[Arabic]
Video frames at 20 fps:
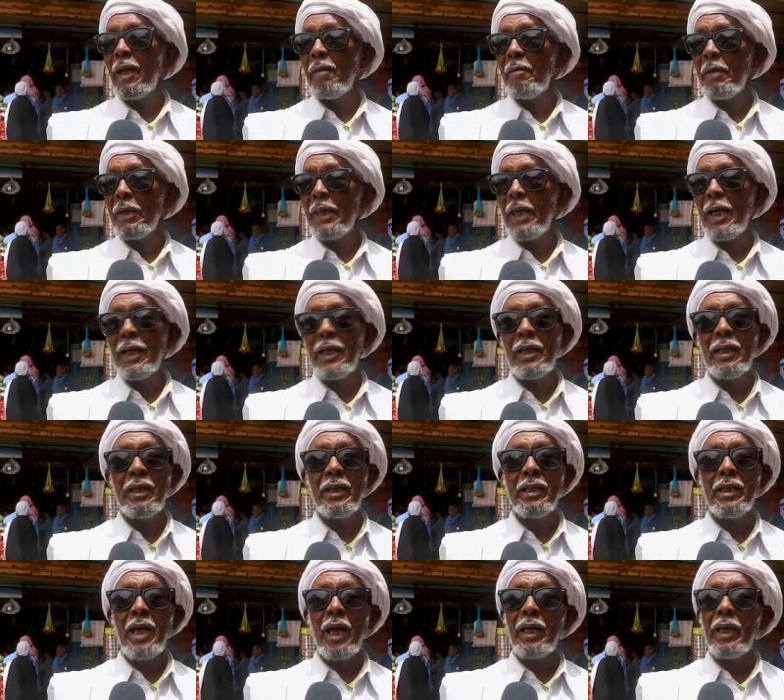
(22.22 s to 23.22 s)
رمضان
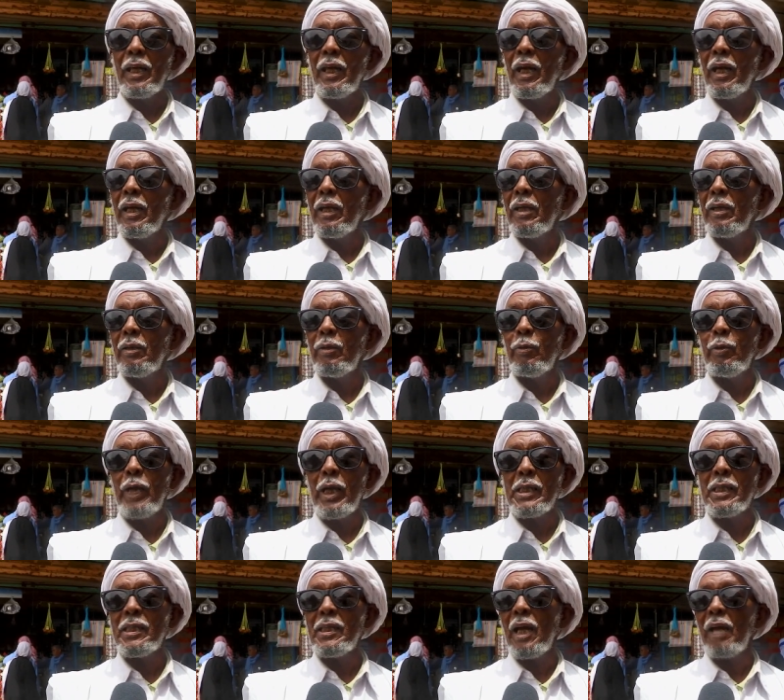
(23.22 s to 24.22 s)
اللي يلا
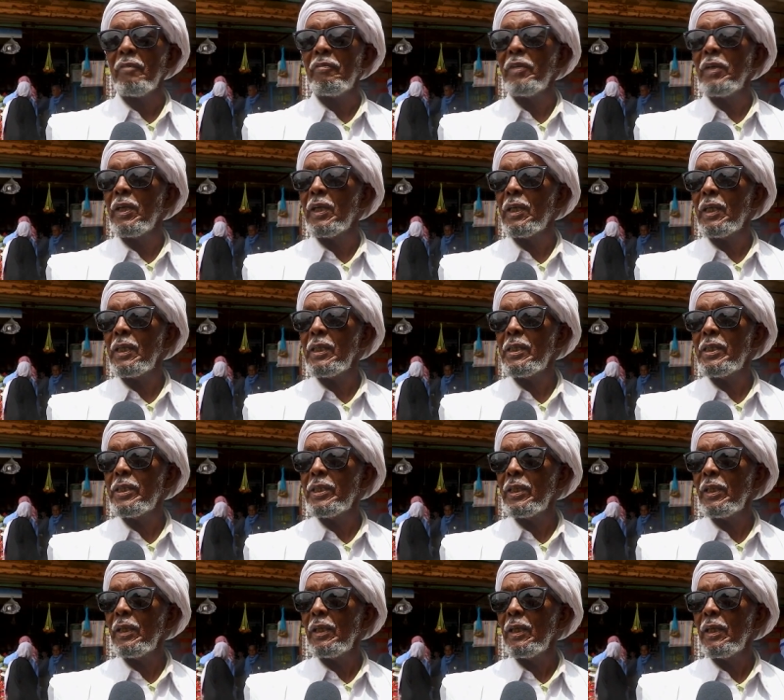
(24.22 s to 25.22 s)
ييسر فيه كل
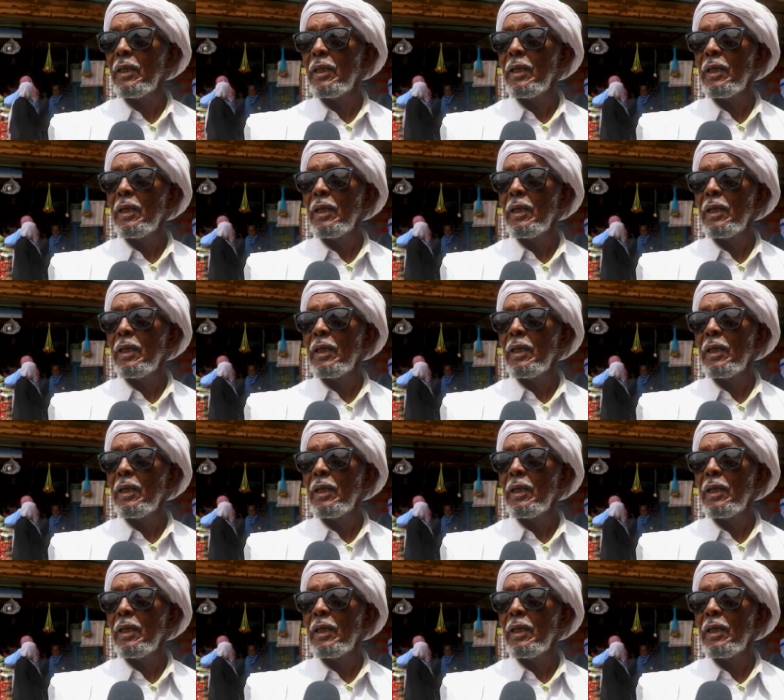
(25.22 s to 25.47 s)
شيء